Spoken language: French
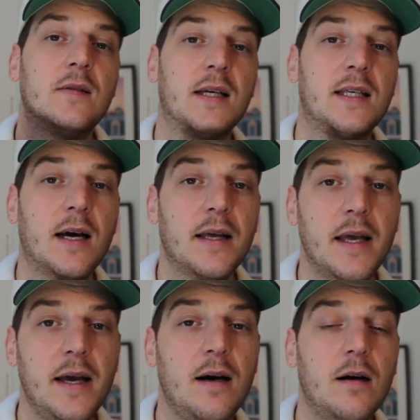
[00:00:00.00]
Sa
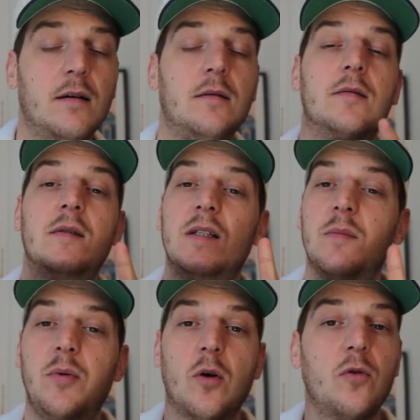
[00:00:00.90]
carrière,
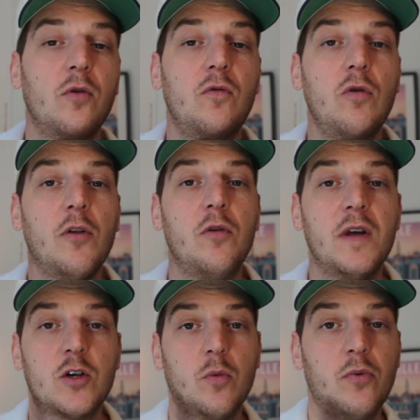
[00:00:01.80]
ses plans de vouloir
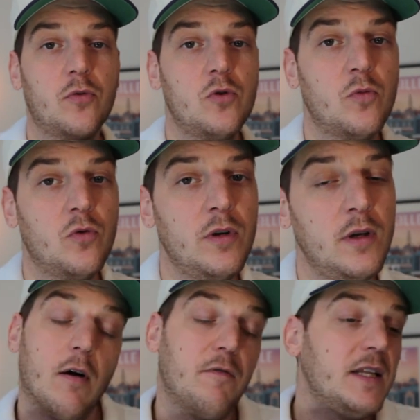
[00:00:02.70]
devenir champion du monde.
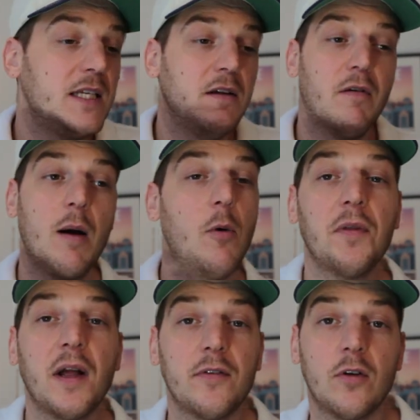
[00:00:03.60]
En fait, il est vraiment
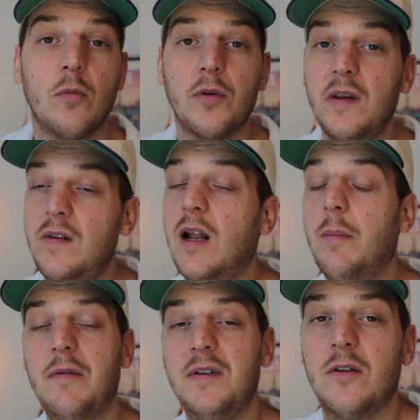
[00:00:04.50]
en train de se demander s'il a
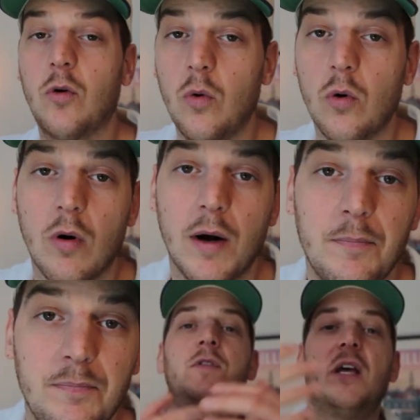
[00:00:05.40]
pas visé trop haut, quoi.
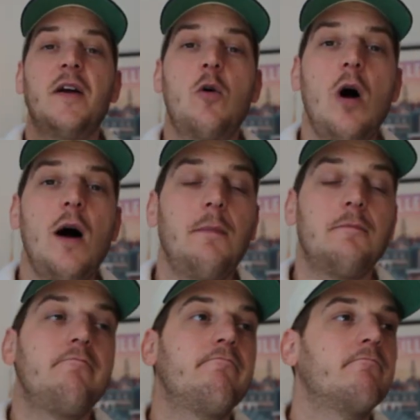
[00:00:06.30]
Vous savez
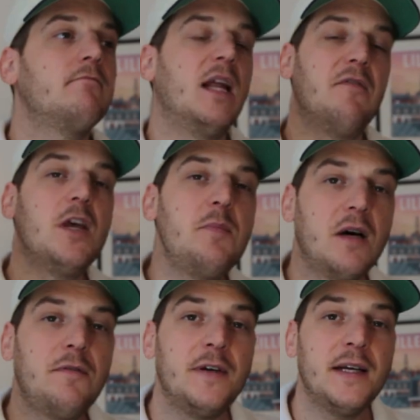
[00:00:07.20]
quoi La vie est
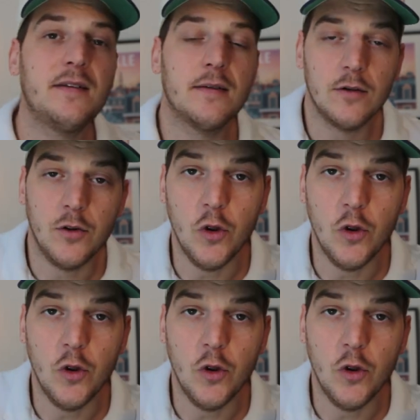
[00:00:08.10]
bien faite.